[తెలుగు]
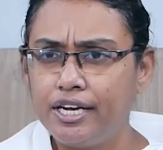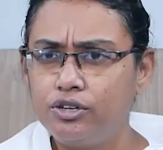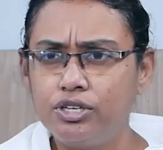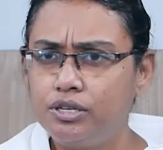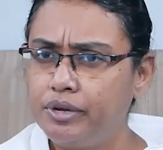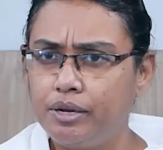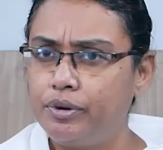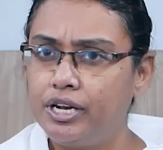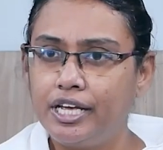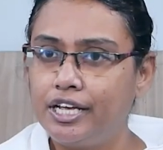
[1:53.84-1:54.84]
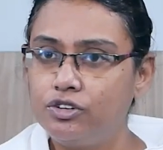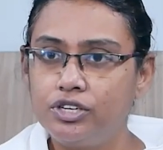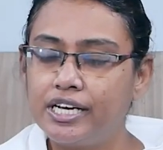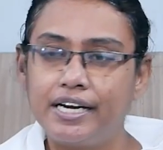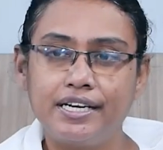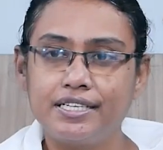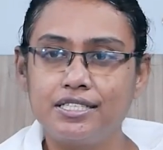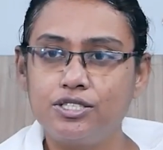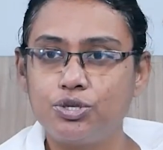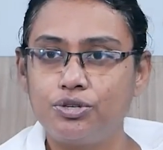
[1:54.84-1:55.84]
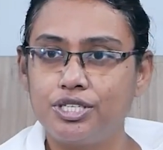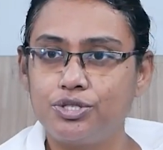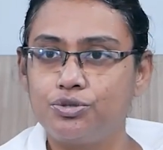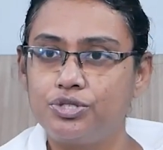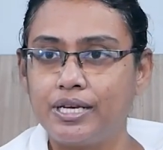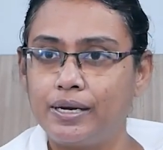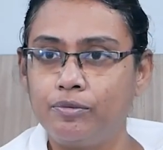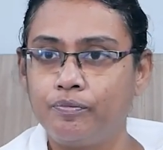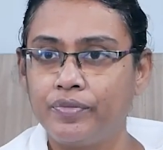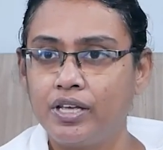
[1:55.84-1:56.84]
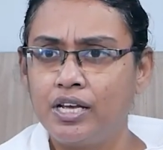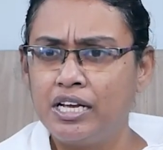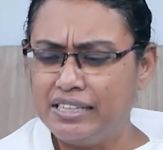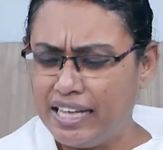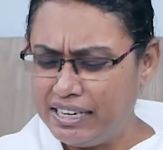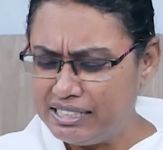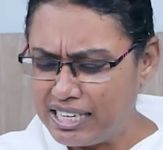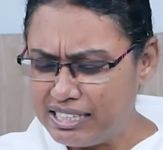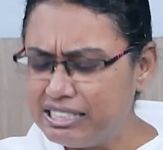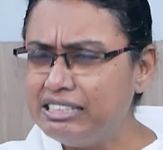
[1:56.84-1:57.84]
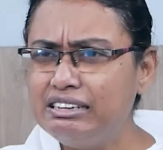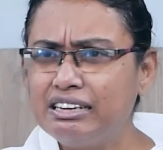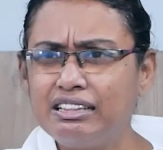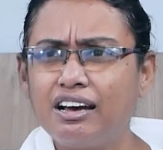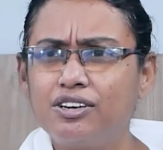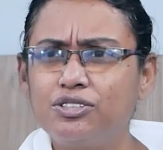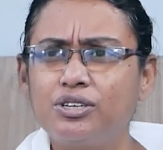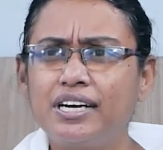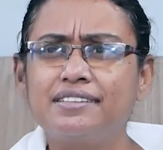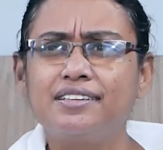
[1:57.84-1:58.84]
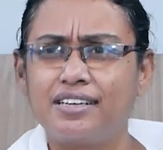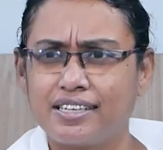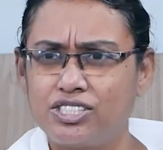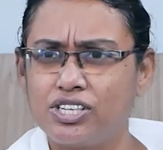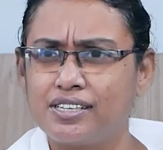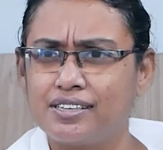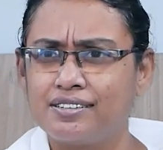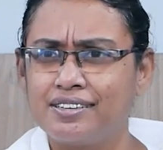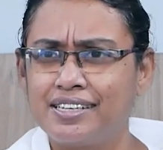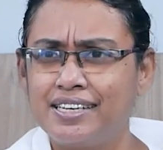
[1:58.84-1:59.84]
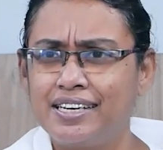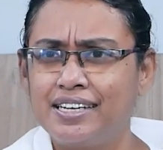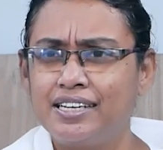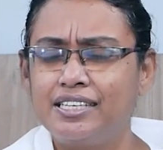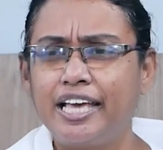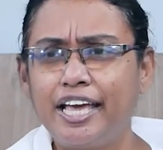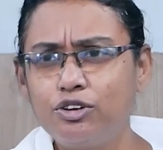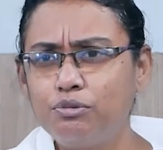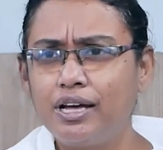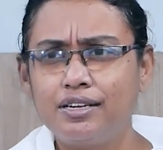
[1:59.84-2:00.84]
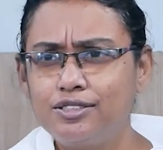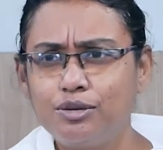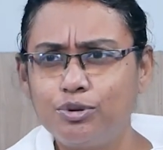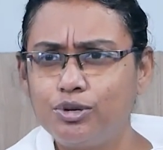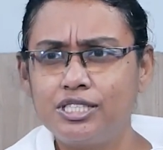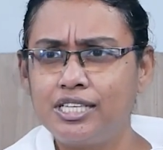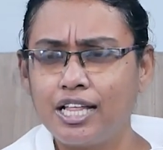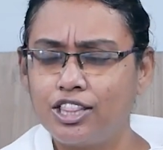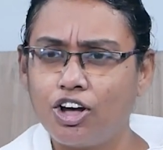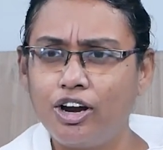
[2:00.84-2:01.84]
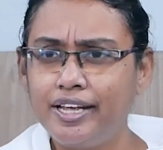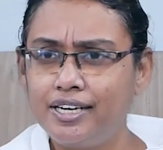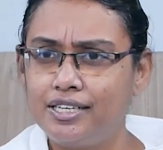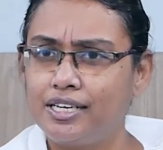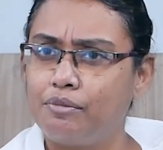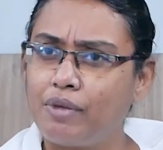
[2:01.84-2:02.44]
ఏనుగుని మీరు ఎప్పుడైనా ఏనుగుని కట్టేసింది చూడ చూసారా దాన్ని చాలా చిన్న తాడుతో కడతారు యాక్చువల్గా ఏనుగు బలంతో పోలిస్తే ఆ తాడేంటి ఆ